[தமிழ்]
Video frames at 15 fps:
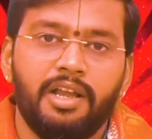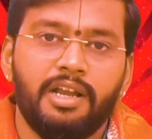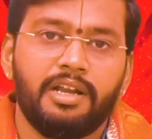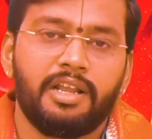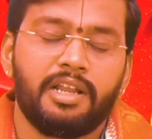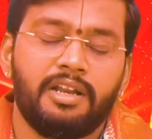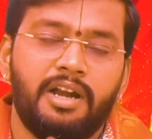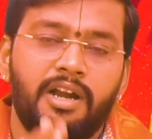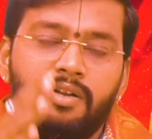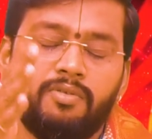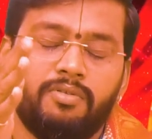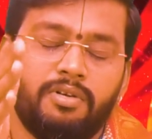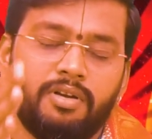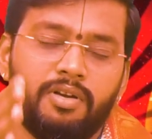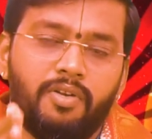இன்றைய நாள்
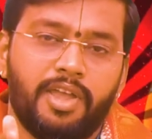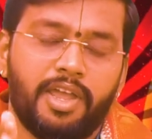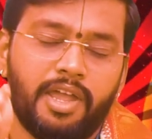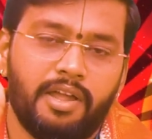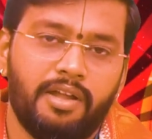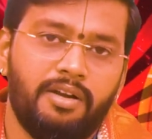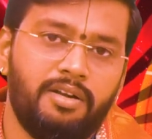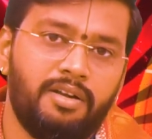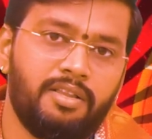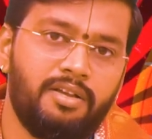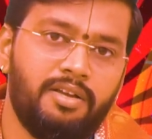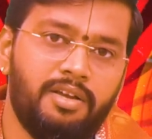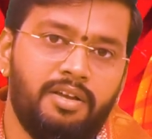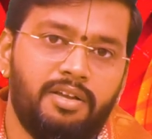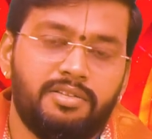உங்களுடைய
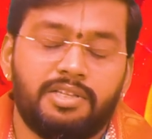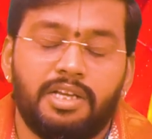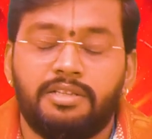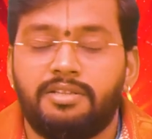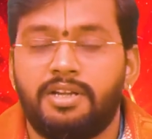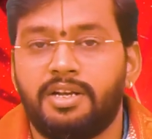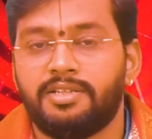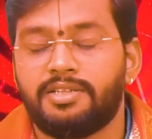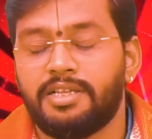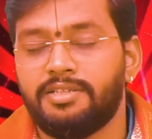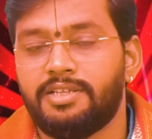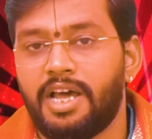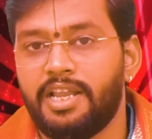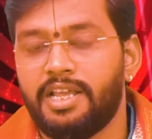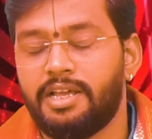சந்திரன்
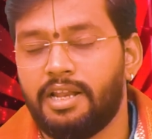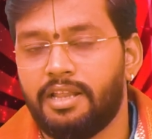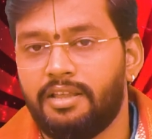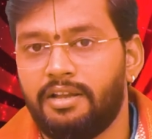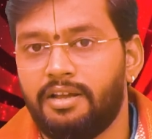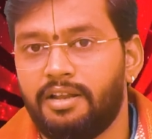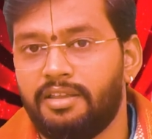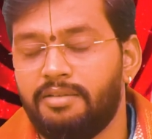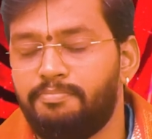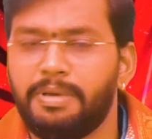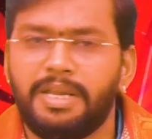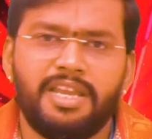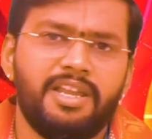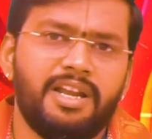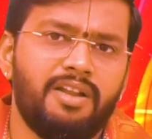சஞ்சாரிக்கிறதுங்கிறது
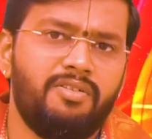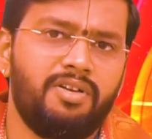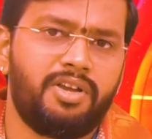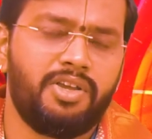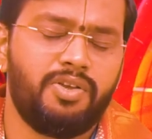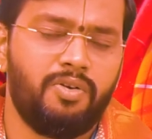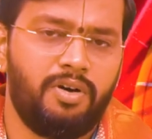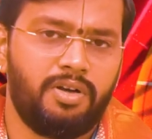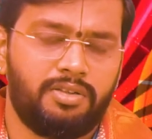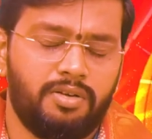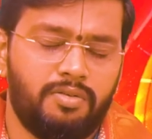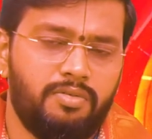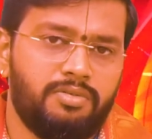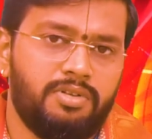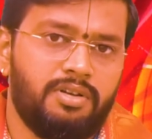பெரிய அளவுக்கு யோகத்தை
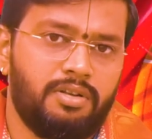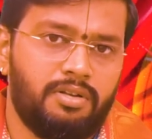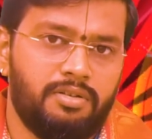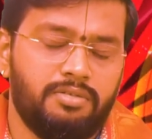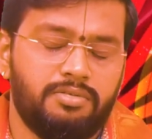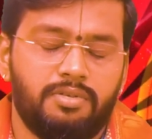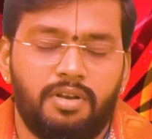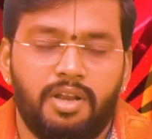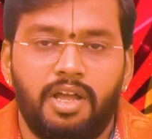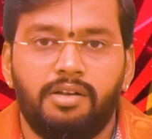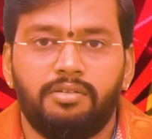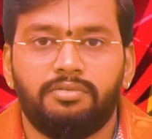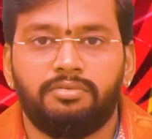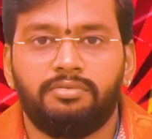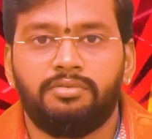கொடுத்துட்டுருக்குன்னு சொல்லலாம்
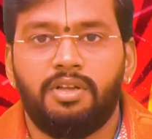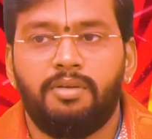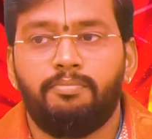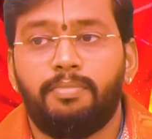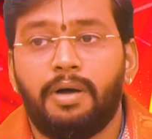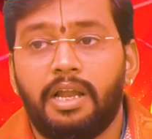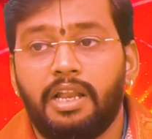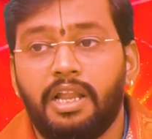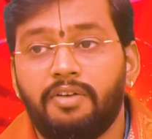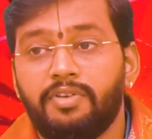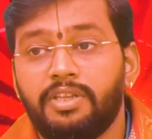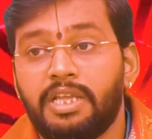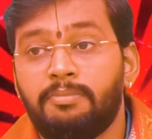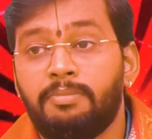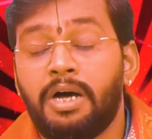
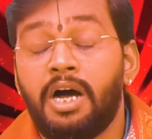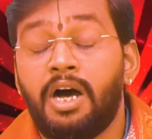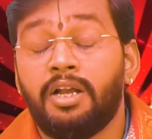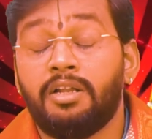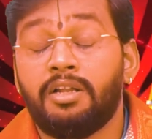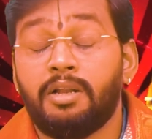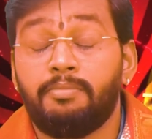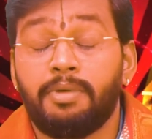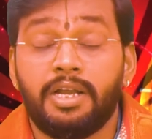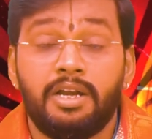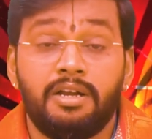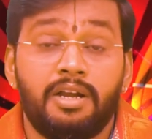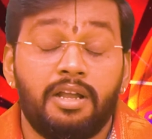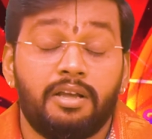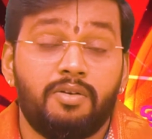பலவிதமான
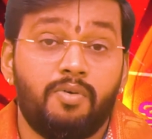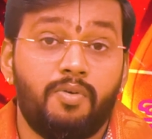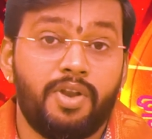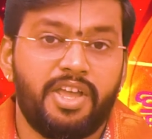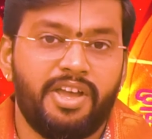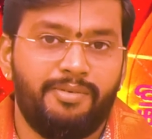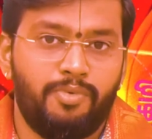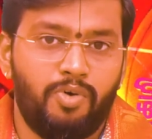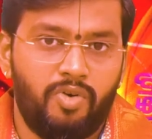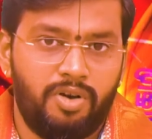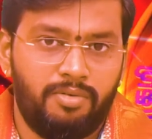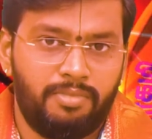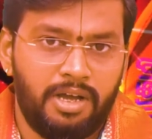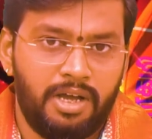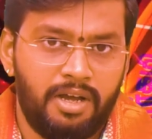நன்மைகள் நடக்கக்கூடிய
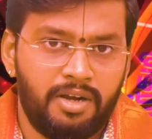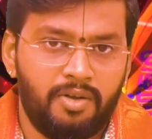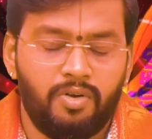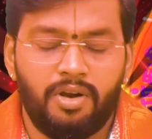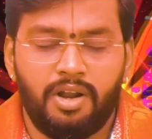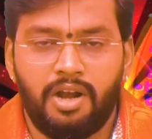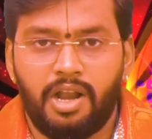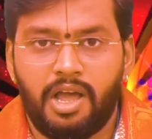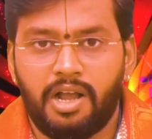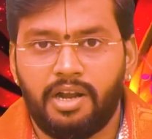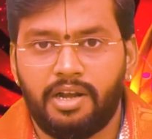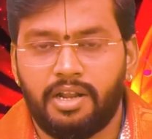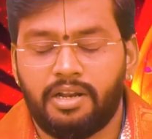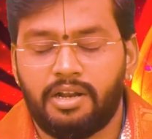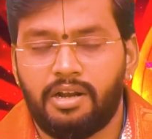அமோகமான ஒரு நாளாக
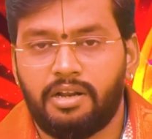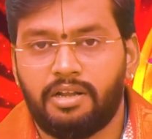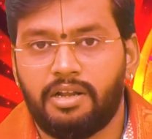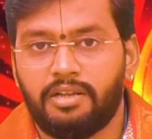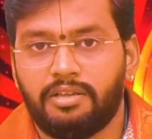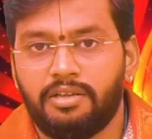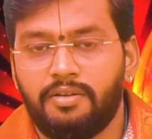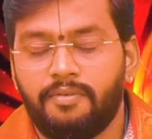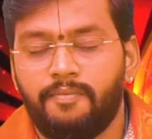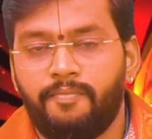இன்றைய நாள் இருக்கிறது